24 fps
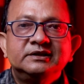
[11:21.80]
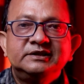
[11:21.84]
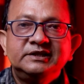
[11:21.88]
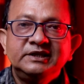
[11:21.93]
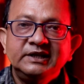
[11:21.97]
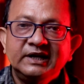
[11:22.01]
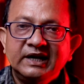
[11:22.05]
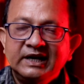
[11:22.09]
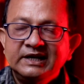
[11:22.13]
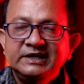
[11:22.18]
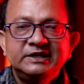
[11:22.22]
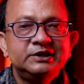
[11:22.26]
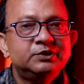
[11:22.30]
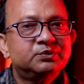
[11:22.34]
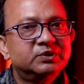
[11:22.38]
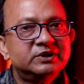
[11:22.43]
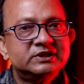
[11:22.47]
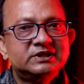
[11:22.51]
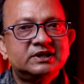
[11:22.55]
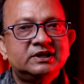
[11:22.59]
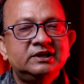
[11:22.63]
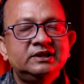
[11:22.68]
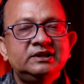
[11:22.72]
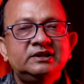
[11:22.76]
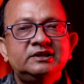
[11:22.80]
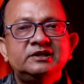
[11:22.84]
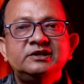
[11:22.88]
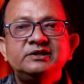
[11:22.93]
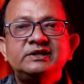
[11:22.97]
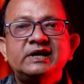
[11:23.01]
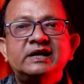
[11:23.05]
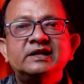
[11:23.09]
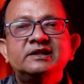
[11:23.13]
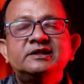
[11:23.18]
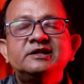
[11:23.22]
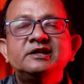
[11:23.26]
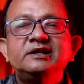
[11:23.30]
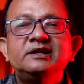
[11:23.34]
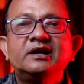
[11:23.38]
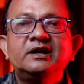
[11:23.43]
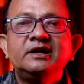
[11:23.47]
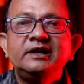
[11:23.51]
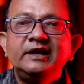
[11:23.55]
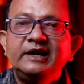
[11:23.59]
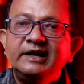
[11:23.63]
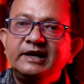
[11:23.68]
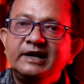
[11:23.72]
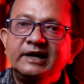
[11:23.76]
যিনি গানটি করেছিলেন তিনি জানতেন না
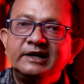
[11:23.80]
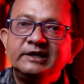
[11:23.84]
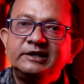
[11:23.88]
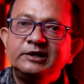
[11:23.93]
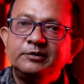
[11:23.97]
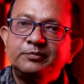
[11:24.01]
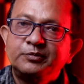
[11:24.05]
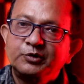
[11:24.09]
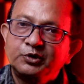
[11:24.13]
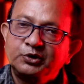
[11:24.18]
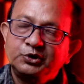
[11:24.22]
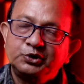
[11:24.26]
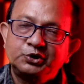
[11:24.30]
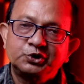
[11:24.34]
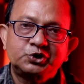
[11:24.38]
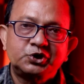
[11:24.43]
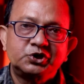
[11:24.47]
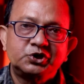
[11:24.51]
এই গানটির প্রকৃত